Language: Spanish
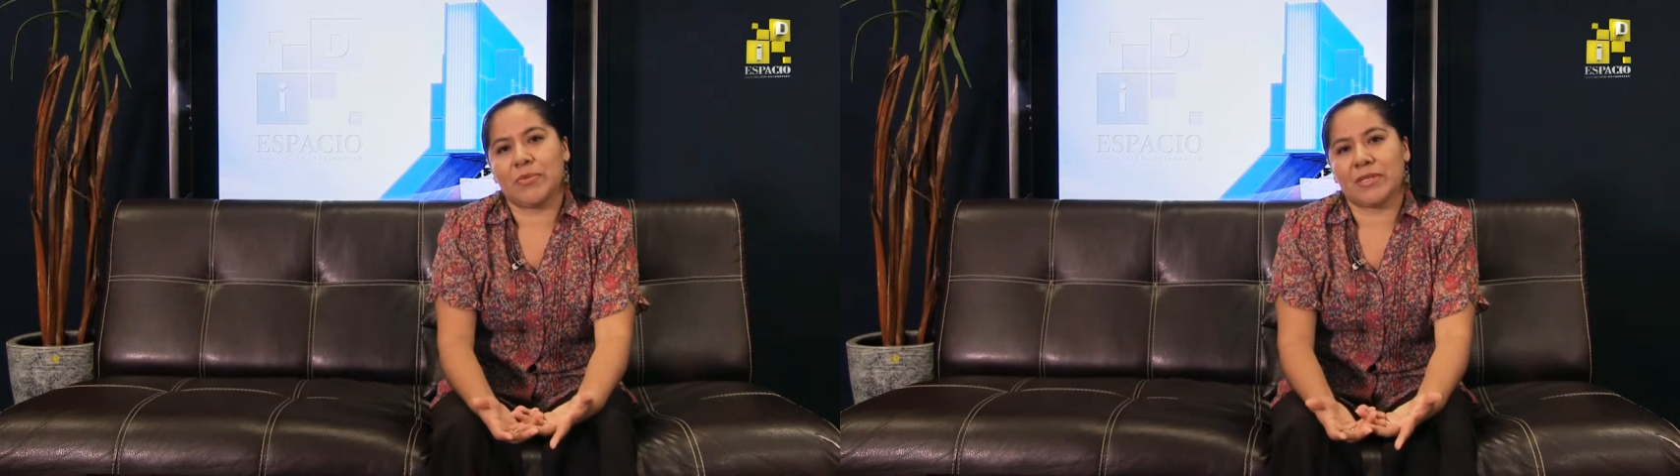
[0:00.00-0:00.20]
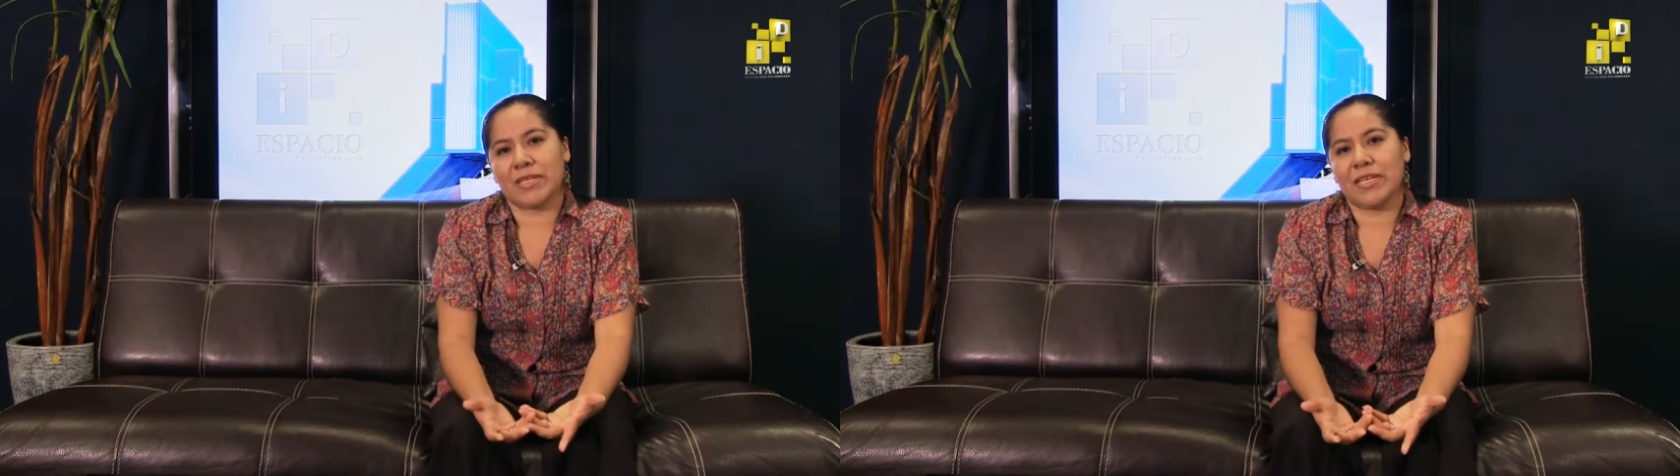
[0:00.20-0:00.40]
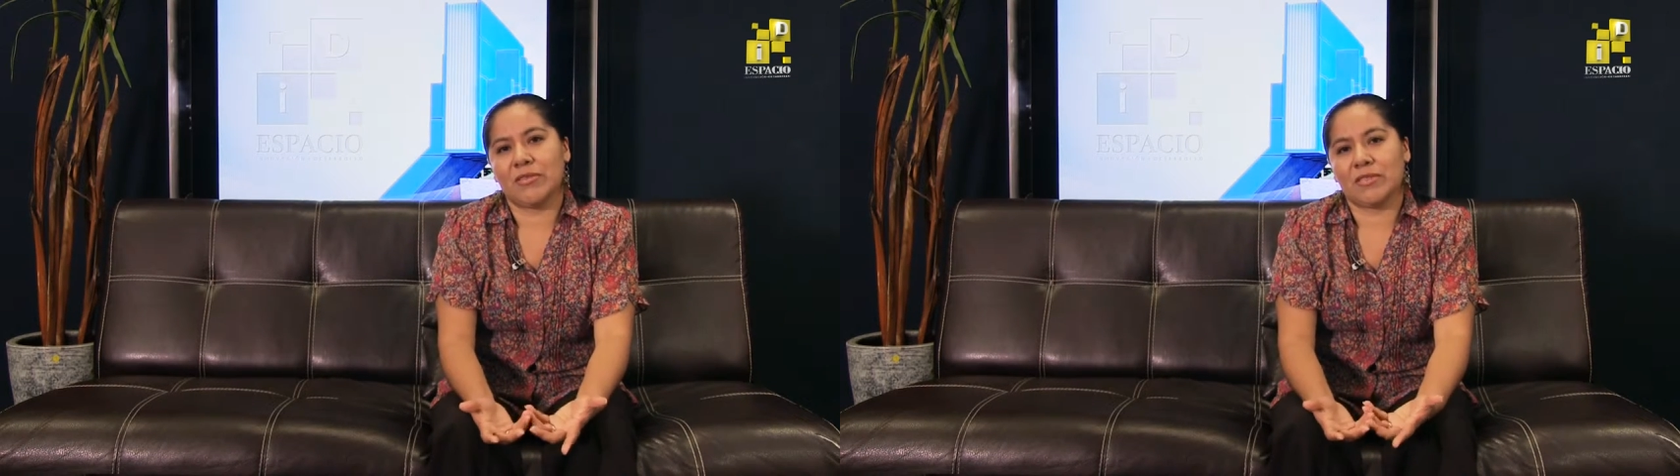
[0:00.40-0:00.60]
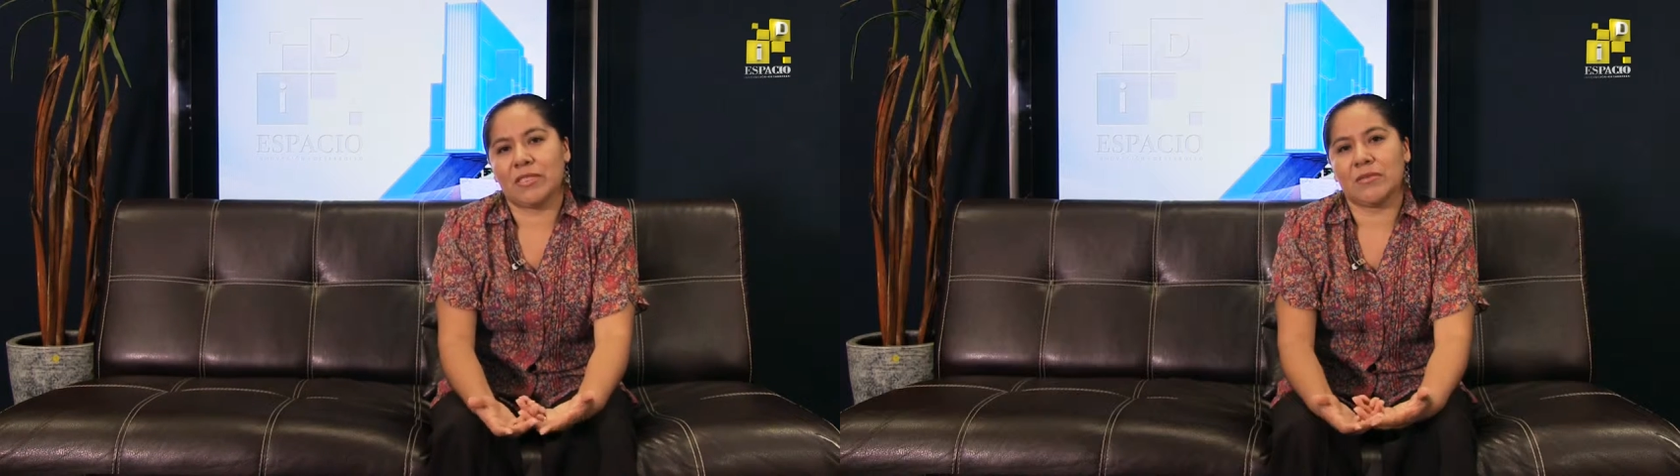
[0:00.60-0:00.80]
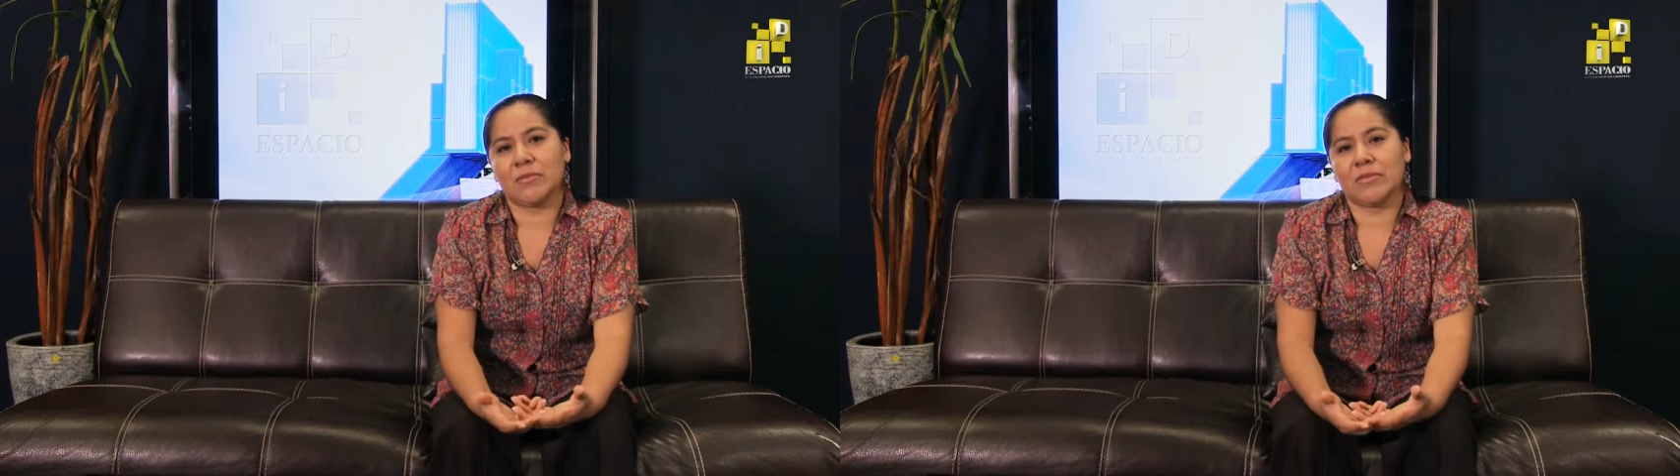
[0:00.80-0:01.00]
por qué los
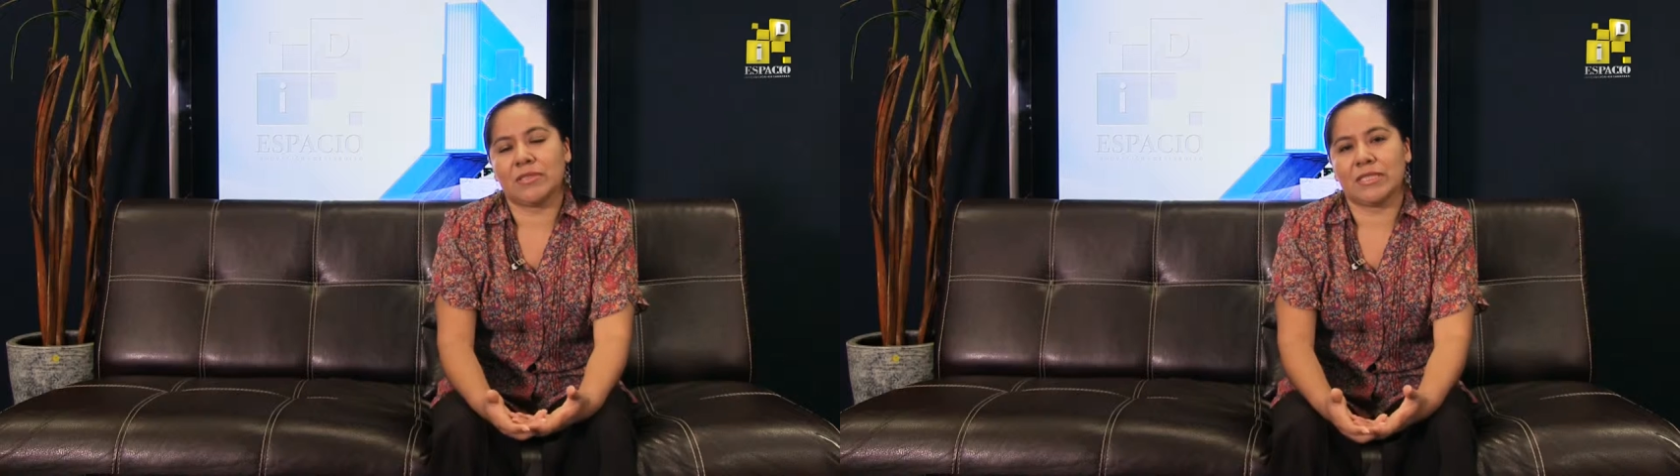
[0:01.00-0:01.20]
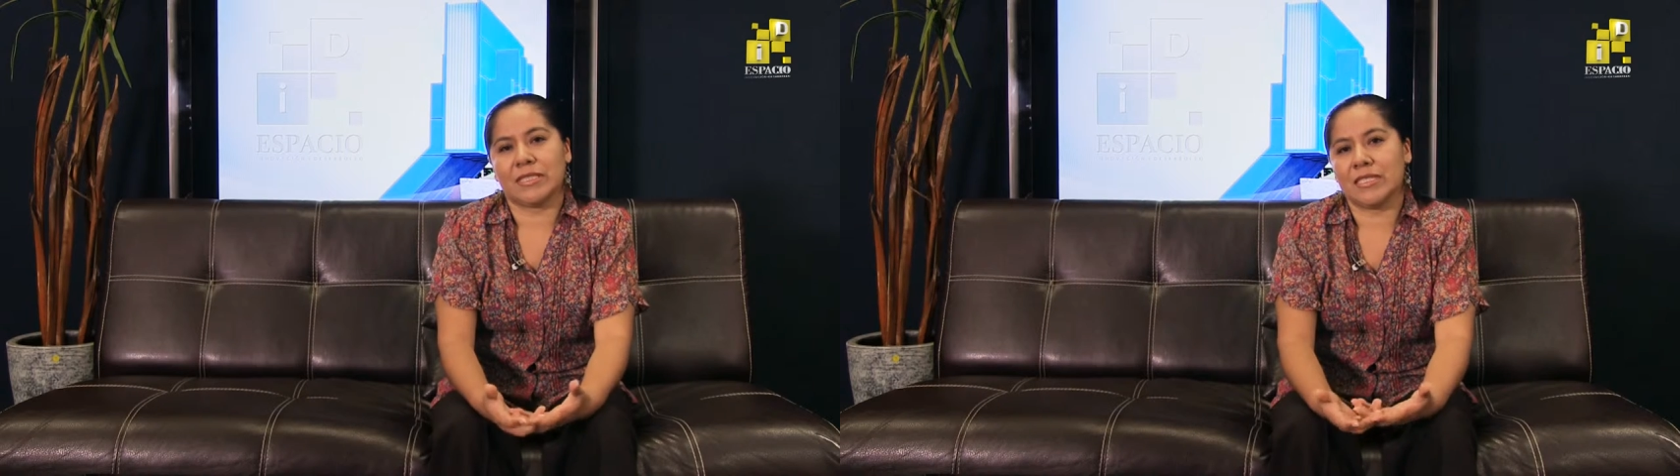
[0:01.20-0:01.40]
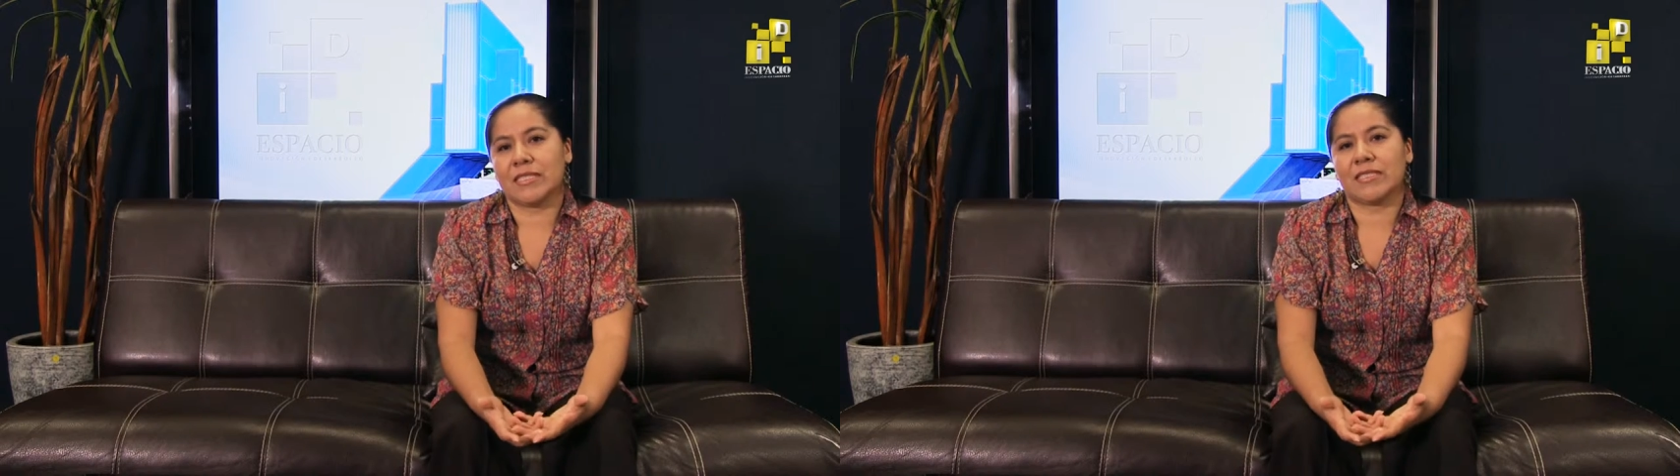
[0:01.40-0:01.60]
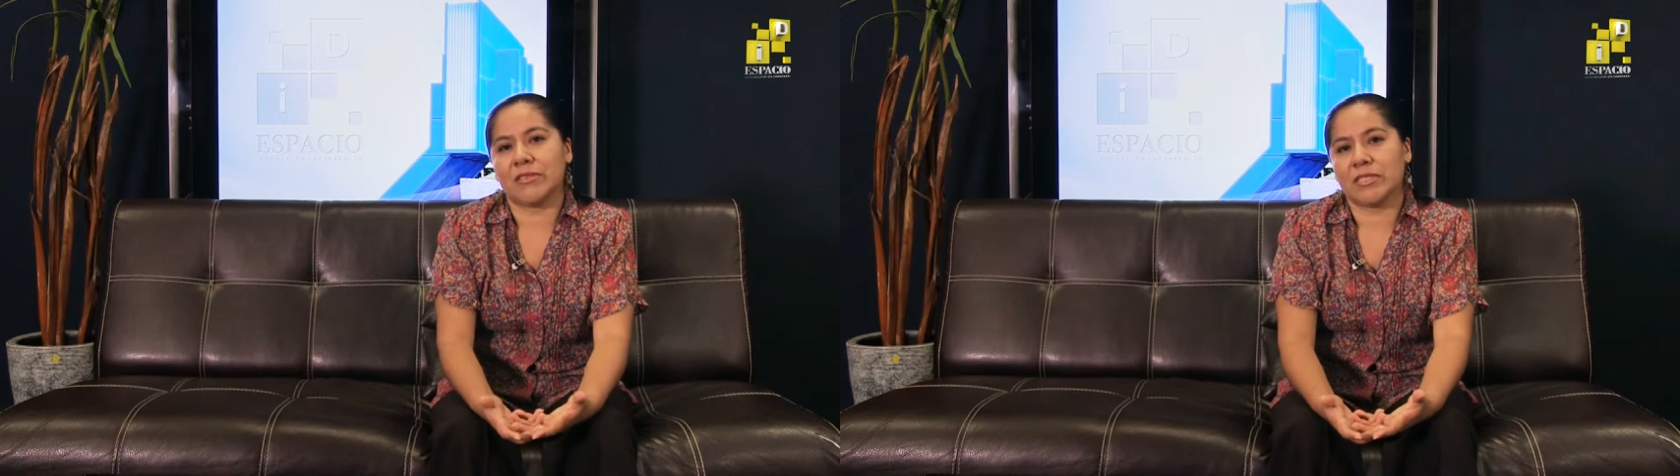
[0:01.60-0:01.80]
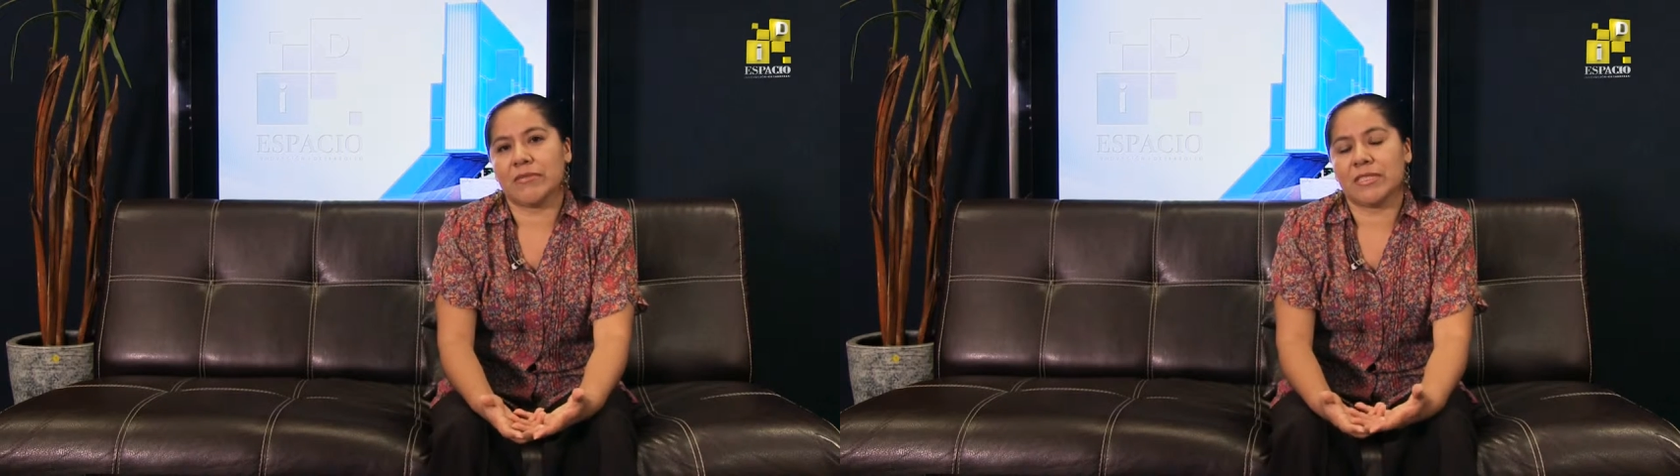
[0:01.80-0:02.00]
alumnos recién egresados de